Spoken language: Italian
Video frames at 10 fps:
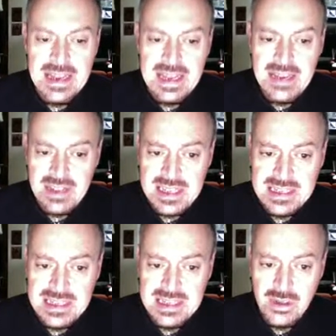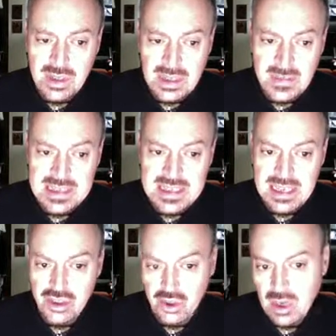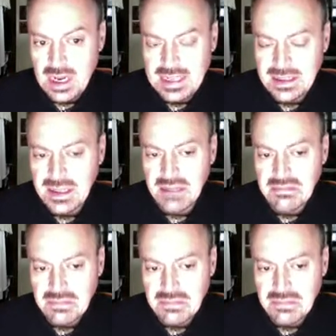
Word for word: l'evidenziazione dei messaggi non letti,